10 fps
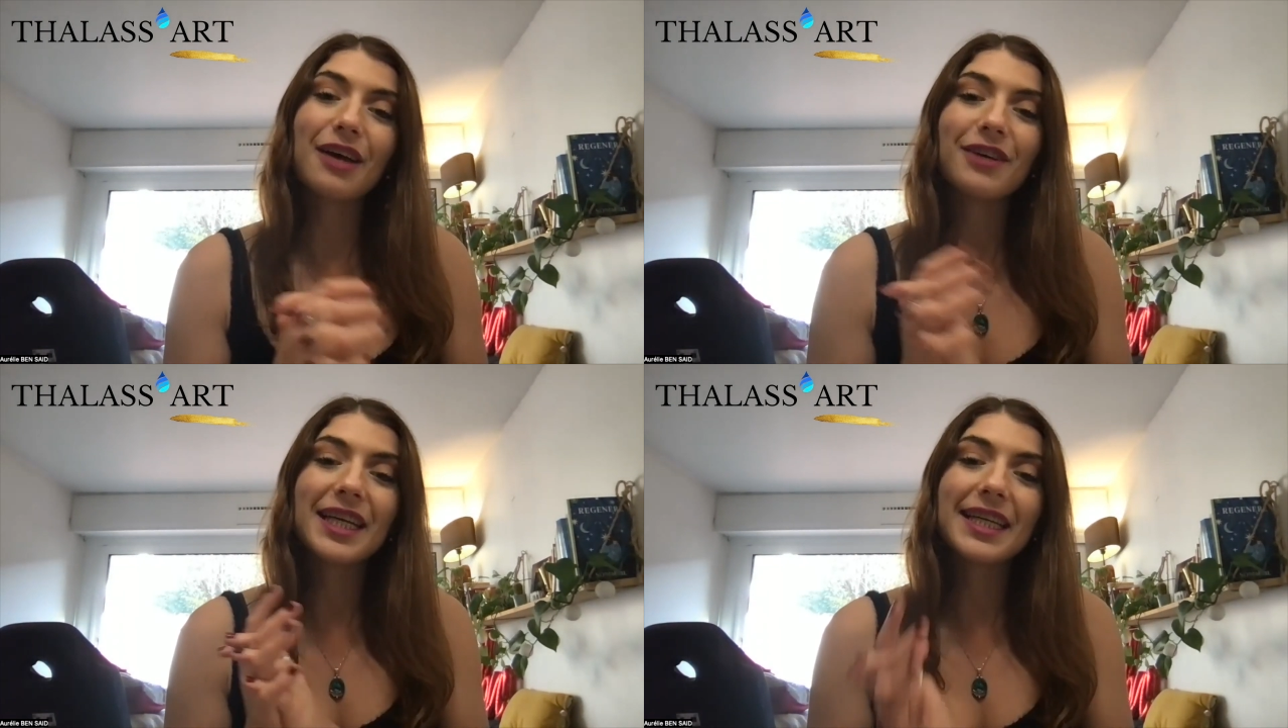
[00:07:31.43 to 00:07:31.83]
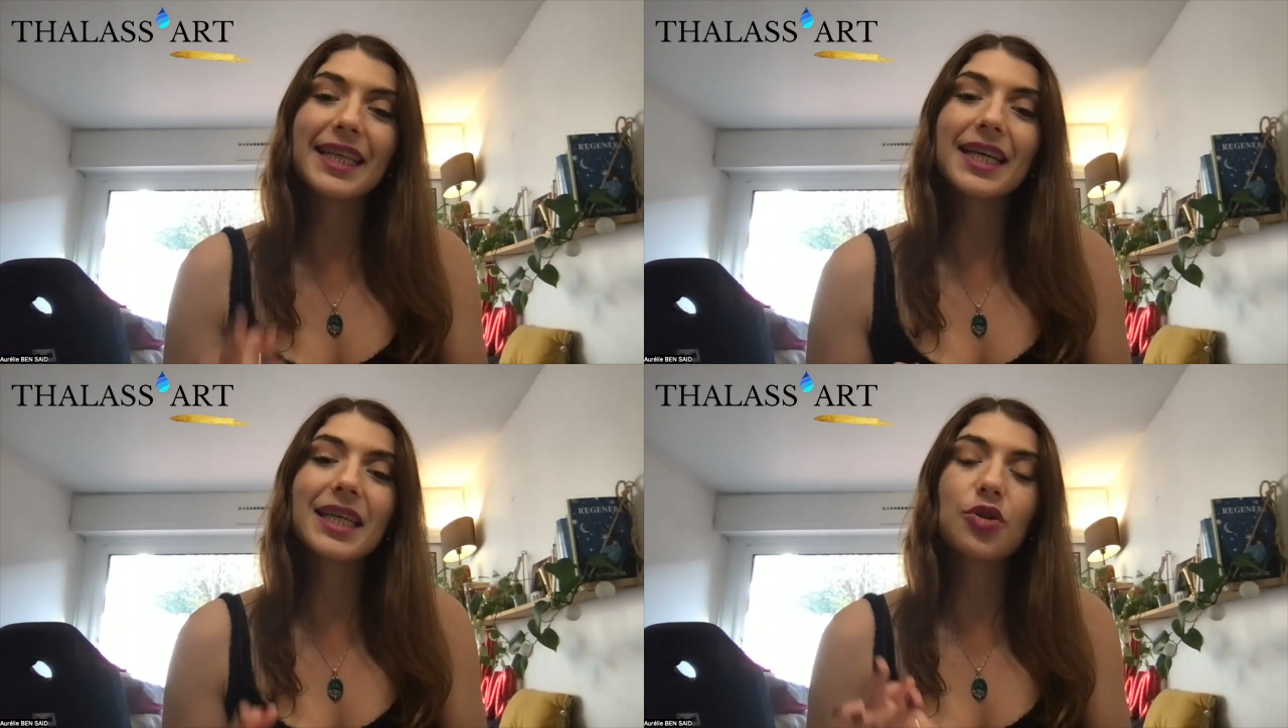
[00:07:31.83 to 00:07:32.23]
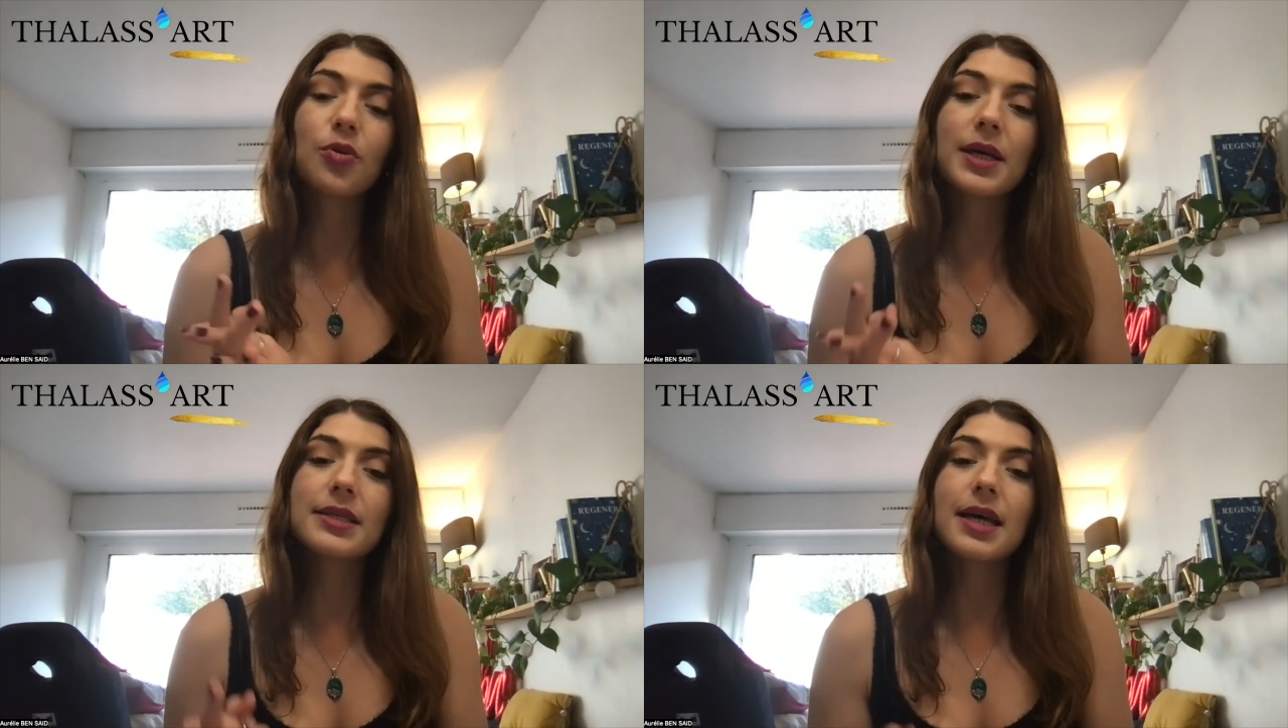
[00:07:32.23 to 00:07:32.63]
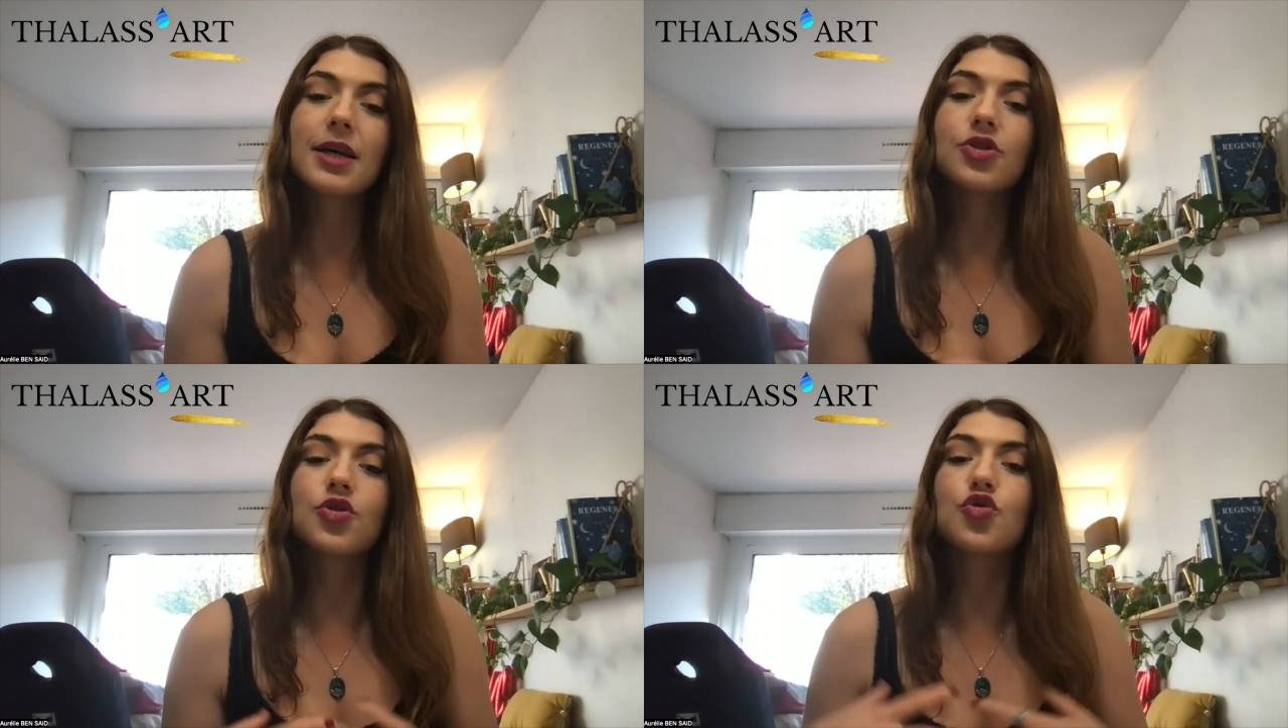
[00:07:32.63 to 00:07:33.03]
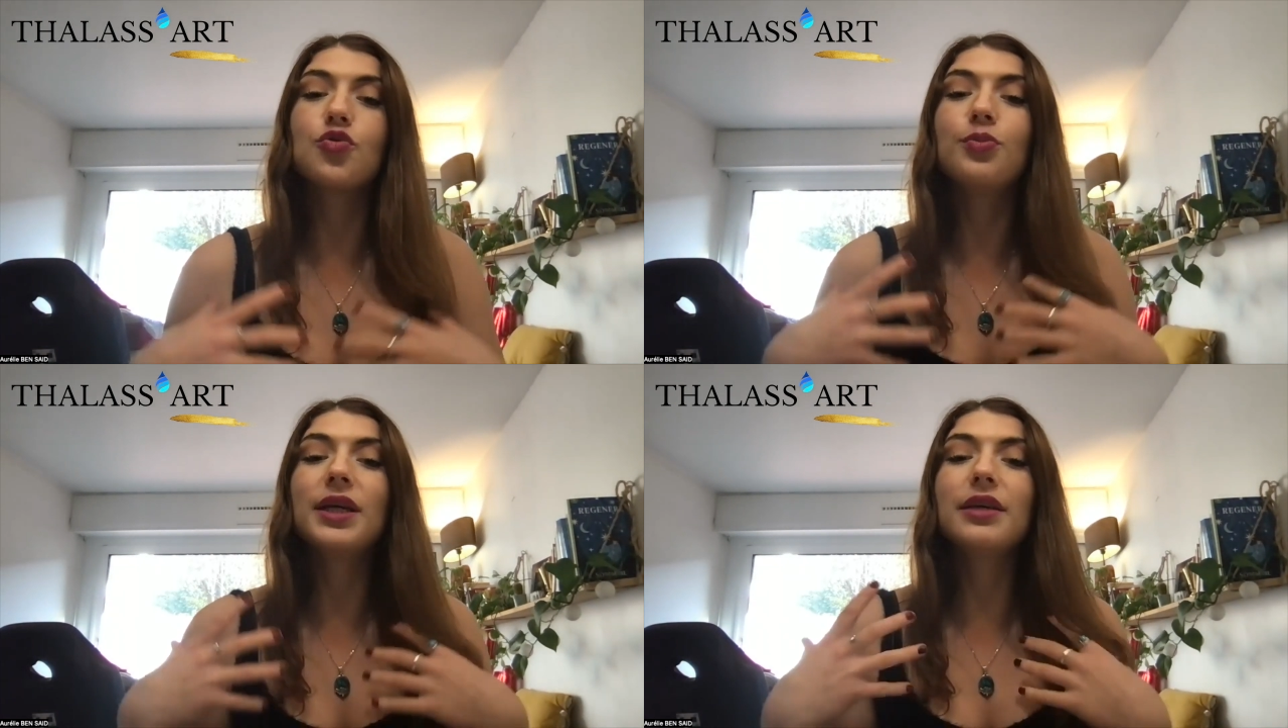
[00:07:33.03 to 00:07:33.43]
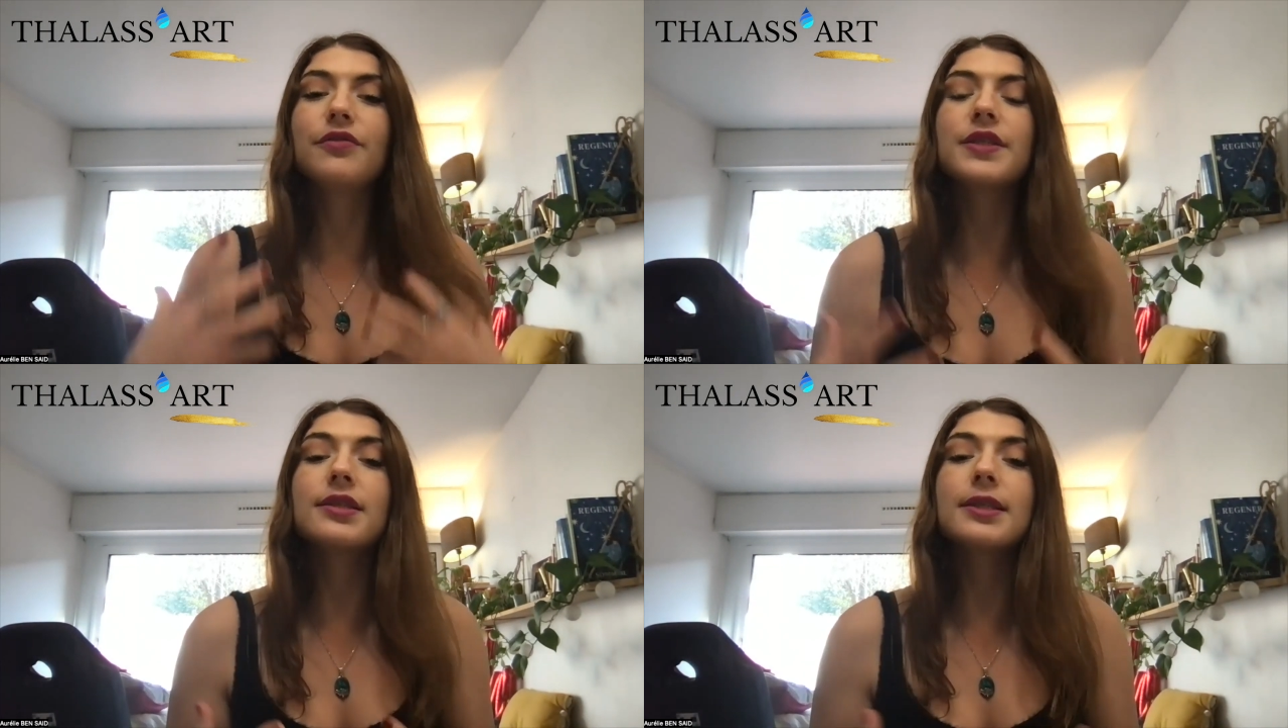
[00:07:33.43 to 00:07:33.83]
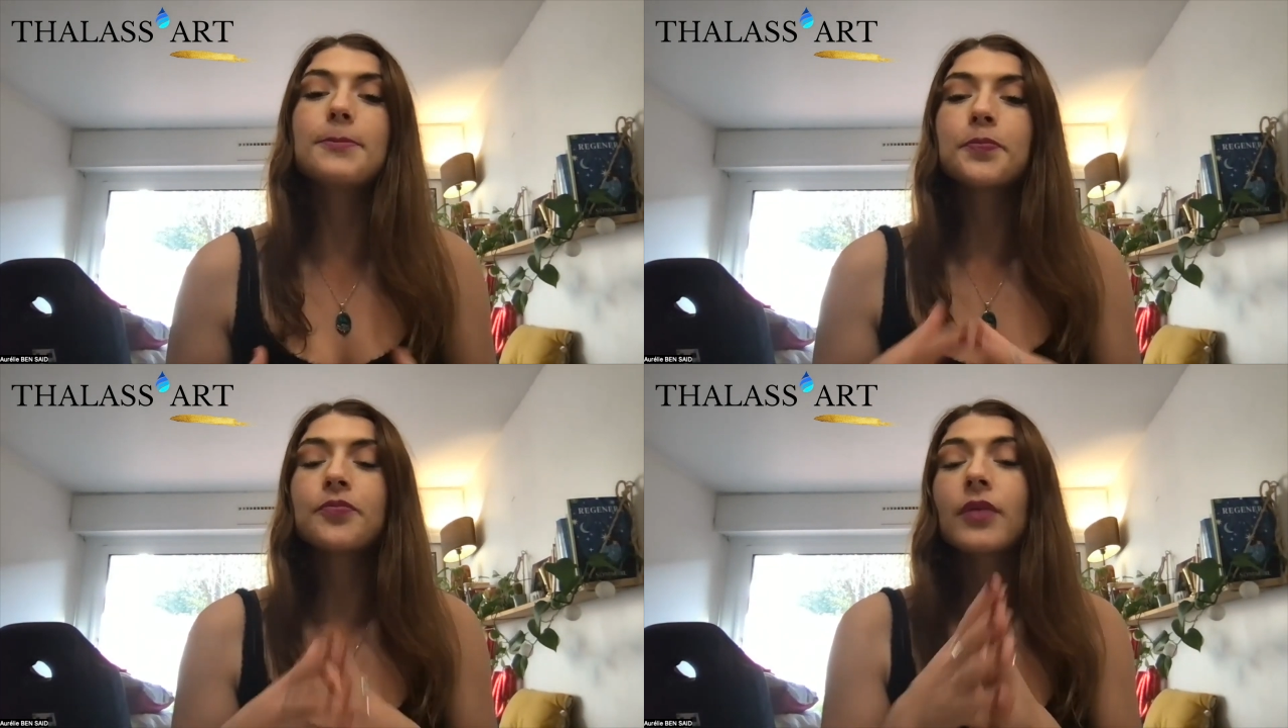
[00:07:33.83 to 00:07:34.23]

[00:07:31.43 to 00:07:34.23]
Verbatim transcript: avec les techniques de massage, tu bénéficies